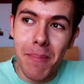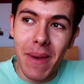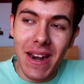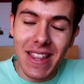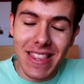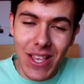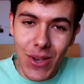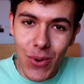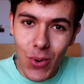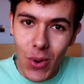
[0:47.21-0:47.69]

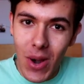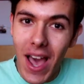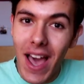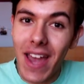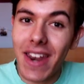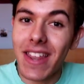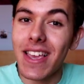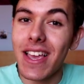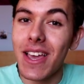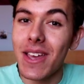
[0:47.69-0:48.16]

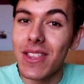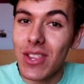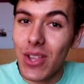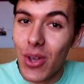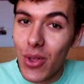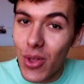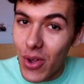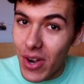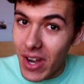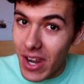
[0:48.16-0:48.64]
particular y que
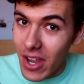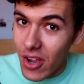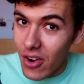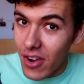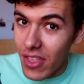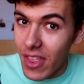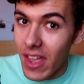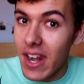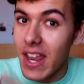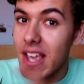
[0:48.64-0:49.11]
todos
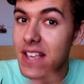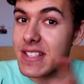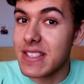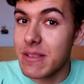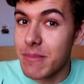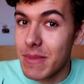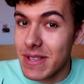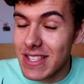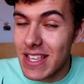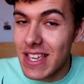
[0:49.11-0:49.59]
recordaréis
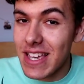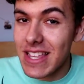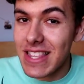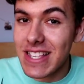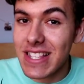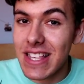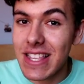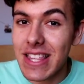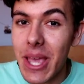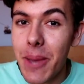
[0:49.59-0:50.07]
si me siguen de
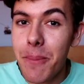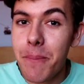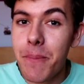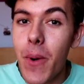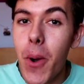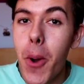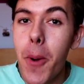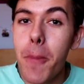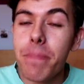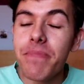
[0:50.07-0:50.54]
hace
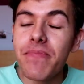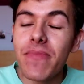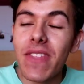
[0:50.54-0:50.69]
tiempo.